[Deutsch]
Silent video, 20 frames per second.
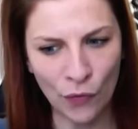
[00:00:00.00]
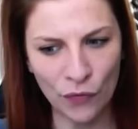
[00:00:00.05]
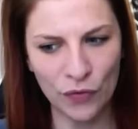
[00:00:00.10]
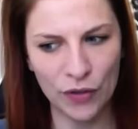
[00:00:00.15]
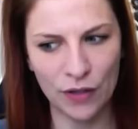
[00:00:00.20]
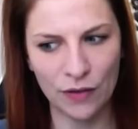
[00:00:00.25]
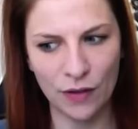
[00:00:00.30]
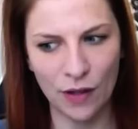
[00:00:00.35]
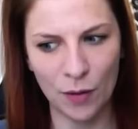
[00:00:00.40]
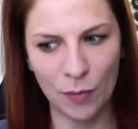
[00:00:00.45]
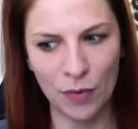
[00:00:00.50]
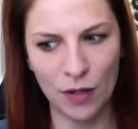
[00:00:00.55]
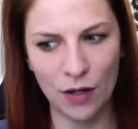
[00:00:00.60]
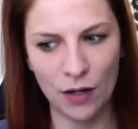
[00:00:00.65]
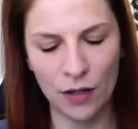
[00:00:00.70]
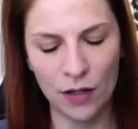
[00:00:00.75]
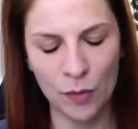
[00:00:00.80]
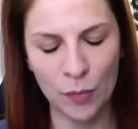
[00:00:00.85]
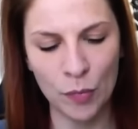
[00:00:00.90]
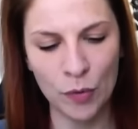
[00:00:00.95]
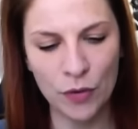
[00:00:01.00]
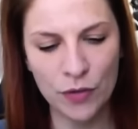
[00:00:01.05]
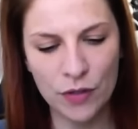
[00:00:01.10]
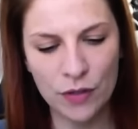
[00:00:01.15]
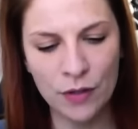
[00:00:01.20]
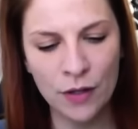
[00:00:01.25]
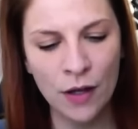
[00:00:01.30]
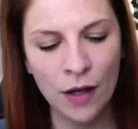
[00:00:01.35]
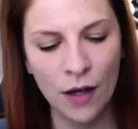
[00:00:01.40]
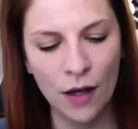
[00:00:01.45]
ihr seid mir da nicht
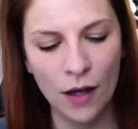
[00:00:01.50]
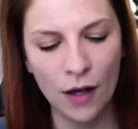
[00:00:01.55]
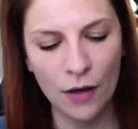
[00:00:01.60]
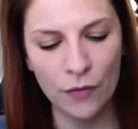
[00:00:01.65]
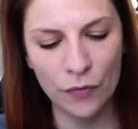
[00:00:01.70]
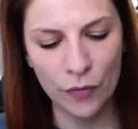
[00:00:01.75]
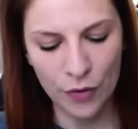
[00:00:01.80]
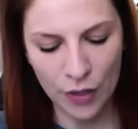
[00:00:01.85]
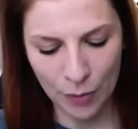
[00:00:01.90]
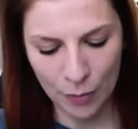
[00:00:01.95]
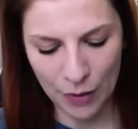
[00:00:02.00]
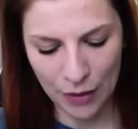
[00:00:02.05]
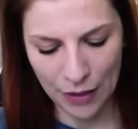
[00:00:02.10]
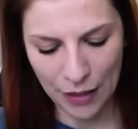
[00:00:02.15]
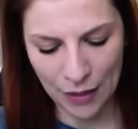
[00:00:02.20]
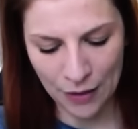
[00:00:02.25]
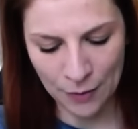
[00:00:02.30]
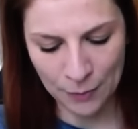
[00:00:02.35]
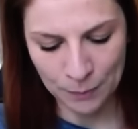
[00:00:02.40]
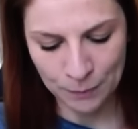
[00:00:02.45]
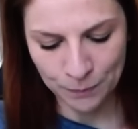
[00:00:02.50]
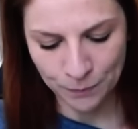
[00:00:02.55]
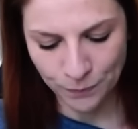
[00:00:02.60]
böse. Würde aber gern.